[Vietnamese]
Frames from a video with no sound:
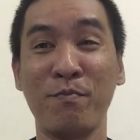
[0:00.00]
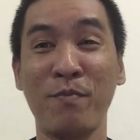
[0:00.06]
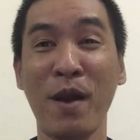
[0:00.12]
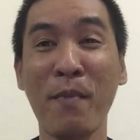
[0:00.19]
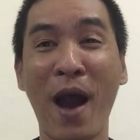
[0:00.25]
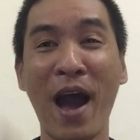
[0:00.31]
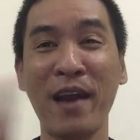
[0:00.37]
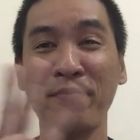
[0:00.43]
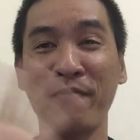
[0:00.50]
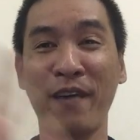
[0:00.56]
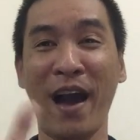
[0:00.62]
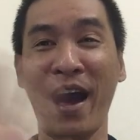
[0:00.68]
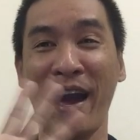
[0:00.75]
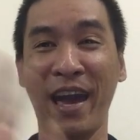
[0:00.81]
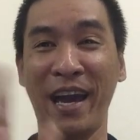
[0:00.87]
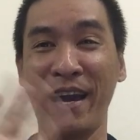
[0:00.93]
Bye bye
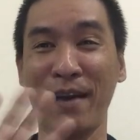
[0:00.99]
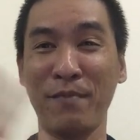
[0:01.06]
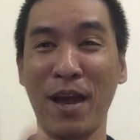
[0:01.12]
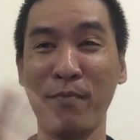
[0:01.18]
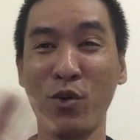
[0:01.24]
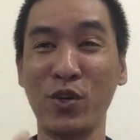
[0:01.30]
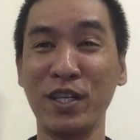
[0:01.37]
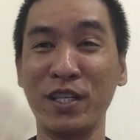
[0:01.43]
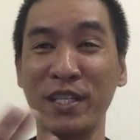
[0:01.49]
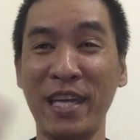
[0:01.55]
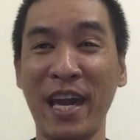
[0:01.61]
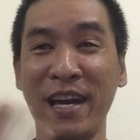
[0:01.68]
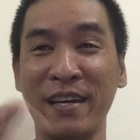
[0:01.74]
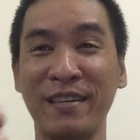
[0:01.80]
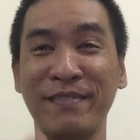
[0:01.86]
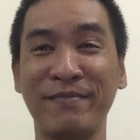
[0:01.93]
và hẹn gặp lại mọi người
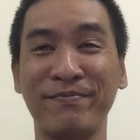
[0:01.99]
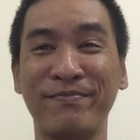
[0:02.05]
nha.